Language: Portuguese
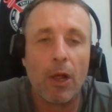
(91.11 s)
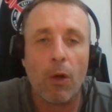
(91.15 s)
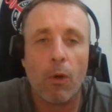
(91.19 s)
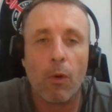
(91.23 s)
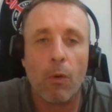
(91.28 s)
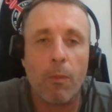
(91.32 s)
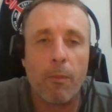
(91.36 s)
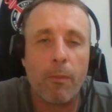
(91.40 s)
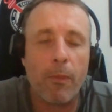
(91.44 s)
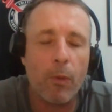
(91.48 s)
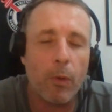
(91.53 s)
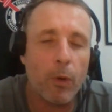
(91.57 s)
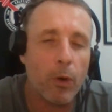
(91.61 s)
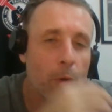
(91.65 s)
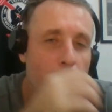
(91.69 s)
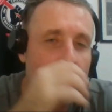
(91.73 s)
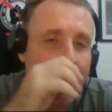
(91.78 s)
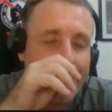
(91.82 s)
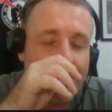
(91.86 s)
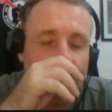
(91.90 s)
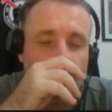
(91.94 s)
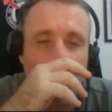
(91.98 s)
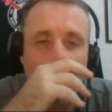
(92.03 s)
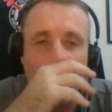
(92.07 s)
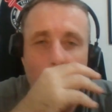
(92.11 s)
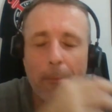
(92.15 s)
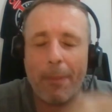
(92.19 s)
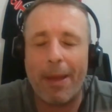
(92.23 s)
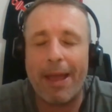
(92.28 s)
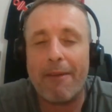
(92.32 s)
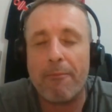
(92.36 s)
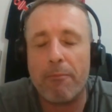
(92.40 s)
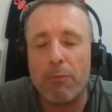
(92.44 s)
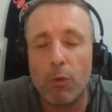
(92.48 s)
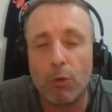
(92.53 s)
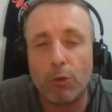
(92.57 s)
O Bruno Mendes com o
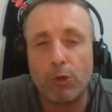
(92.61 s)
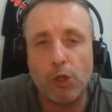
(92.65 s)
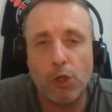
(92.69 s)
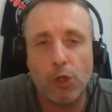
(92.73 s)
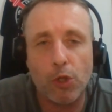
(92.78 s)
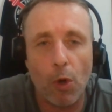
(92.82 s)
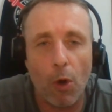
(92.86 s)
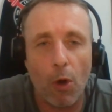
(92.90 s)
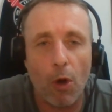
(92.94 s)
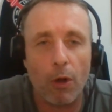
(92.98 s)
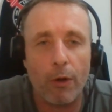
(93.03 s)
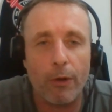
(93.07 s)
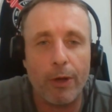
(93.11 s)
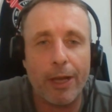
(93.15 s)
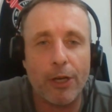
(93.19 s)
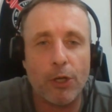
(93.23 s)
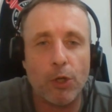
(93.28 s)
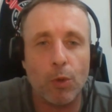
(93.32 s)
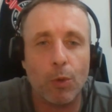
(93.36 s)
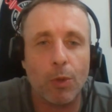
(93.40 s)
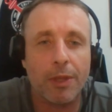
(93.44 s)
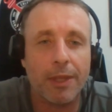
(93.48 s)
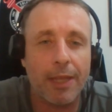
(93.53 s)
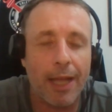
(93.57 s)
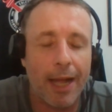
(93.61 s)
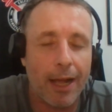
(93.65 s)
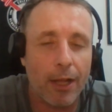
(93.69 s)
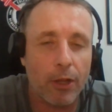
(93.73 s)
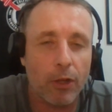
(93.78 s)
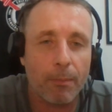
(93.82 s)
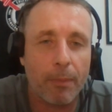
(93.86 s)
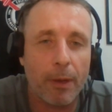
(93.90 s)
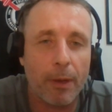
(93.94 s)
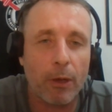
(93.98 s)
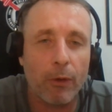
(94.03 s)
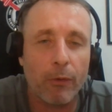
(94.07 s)
pé no solo é
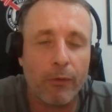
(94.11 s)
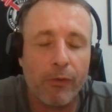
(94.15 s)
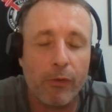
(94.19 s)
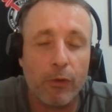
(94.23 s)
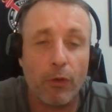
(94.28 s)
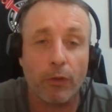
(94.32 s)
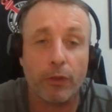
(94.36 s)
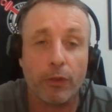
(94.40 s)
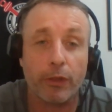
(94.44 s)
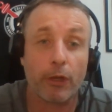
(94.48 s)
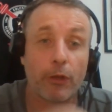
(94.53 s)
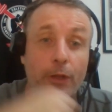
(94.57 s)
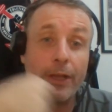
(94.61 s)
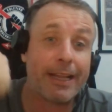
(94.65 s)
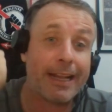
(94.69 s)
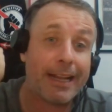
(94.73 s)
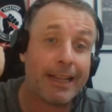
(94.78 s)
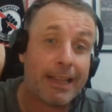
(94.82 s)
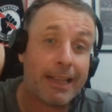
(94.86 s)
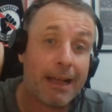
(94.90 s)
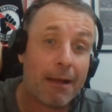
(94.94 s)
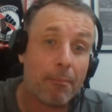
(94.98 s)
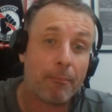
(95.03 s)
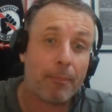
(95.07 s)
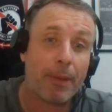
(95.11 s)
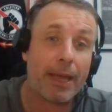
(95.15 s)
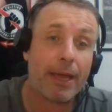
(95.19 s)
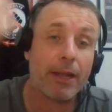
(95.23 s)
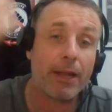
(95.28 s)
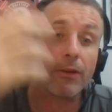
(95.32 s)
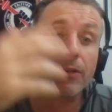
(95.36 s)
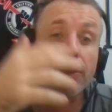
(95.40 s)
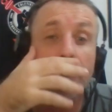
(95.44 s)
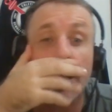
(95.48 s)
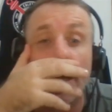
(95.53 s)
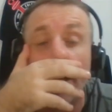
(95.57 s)
chutado pelo Volteu, daí ele dá
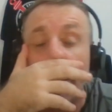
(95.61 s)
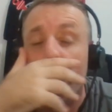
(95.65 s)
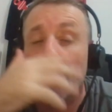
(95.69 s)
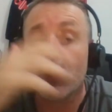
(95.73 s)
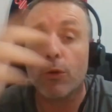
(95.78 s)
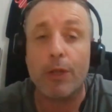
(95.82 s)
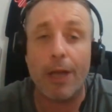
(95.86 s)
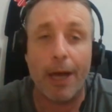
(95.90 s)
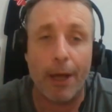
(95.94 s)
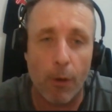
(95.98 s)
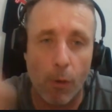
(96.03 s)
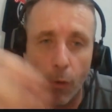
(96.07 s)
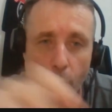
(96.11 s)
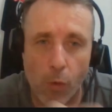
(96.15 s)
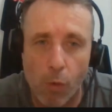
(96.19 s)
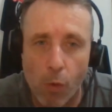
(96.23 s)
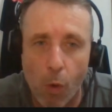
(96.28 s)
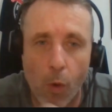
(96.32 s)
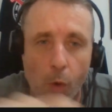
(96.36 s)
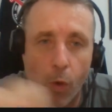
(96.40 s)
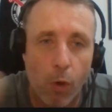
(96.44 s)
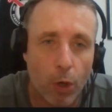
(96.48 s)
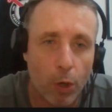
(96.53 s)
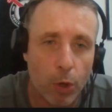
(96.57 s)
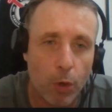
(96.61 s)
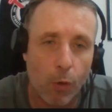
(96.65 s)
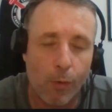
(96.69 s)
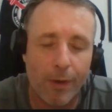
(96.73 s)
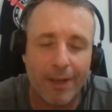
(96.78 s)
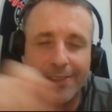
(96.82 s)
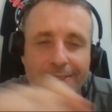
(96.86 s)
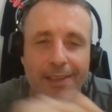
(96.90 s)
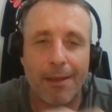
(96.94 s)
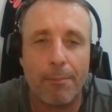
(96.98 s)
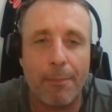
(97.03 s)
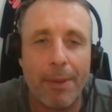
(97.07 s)
pênalti e o Daronco concordou com
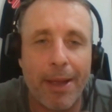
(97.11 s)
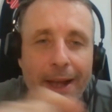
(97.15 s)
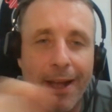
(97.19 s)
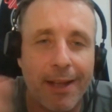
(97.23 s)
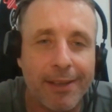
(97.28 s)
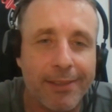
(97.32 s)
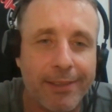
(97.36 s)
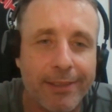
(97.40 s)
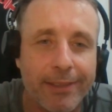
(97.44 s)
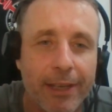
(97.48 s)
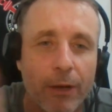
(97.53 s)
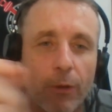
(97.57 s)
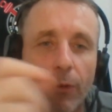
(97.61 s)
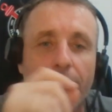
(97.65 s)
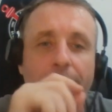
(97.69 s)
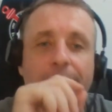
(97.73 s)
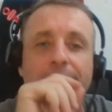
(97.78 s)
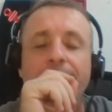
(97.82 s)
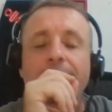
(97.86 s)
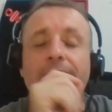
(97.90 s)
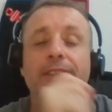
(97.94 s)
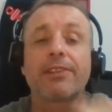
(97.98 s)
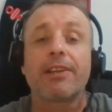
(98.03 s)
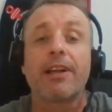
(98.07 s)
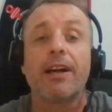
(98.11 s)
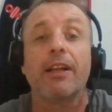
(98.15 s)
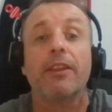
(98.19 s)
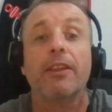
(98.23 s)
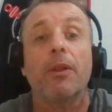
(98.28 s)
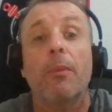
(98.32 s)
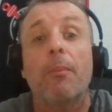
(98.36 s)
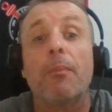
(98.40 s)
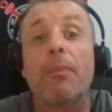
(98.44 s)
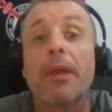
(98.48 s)
essa aberração, esse escândalo.